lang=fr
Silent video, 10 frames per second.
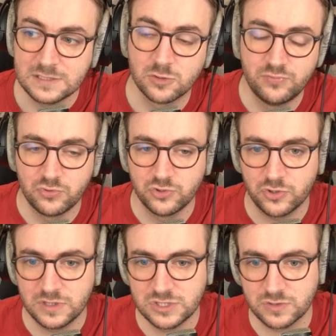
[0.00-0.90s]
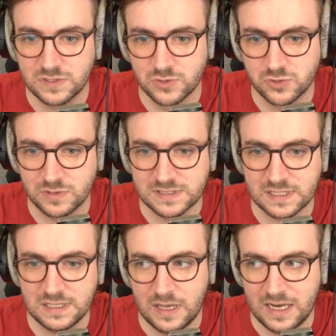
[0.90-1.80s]
Est-ce que pour autant les gens qui se sont
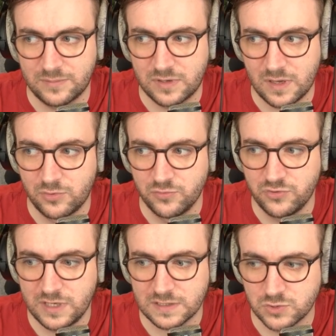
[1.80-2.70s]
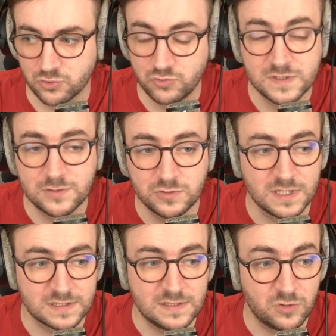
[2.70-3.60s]
inscrits à la primaire populaire sont tous des soutiens
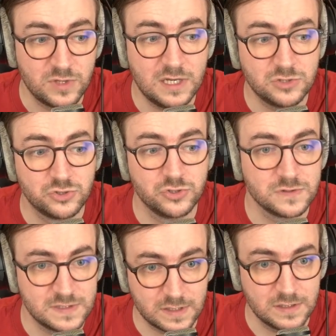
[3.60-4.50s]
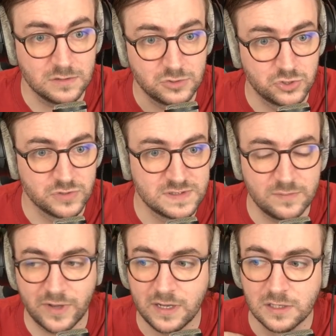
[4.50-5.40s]
de Christiane Taubira Je n'en sais rien, je ne sais
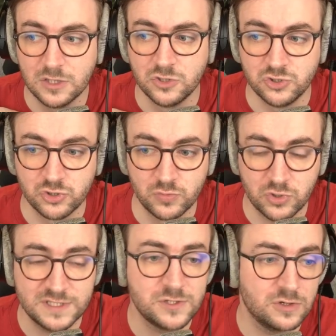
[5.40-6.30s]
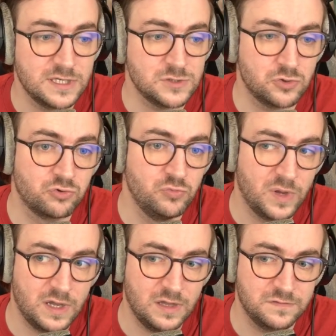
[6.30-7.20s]
pas je ne me risquerai surtout
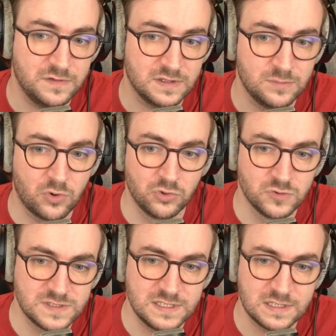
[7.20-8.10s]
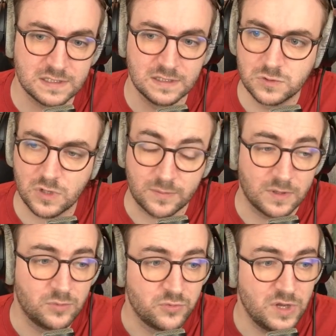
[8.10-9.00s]
pas à faire des pronostics sur la
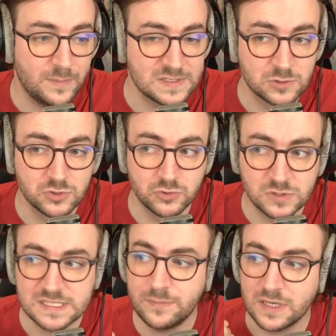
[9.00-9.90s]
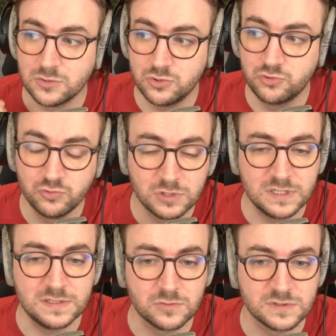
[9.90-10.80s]
primaire populaire parce que je ne sais pas du tout
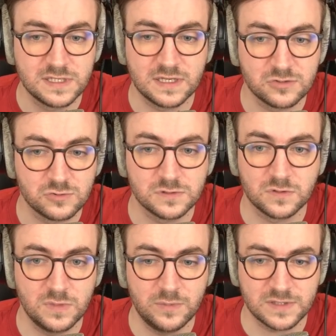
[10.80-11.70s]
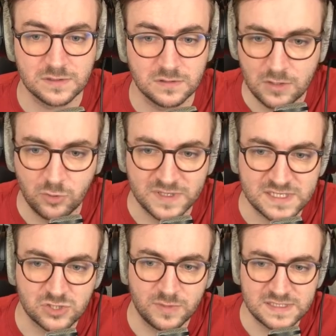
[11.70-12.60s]
qui sont ces 460 000 personnes. Le
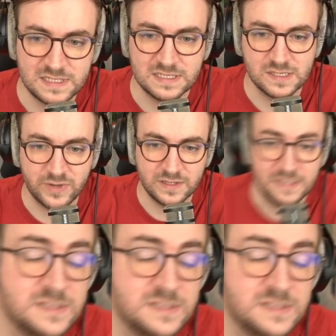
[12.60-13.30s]
passage dans Backseat les a pas aidés.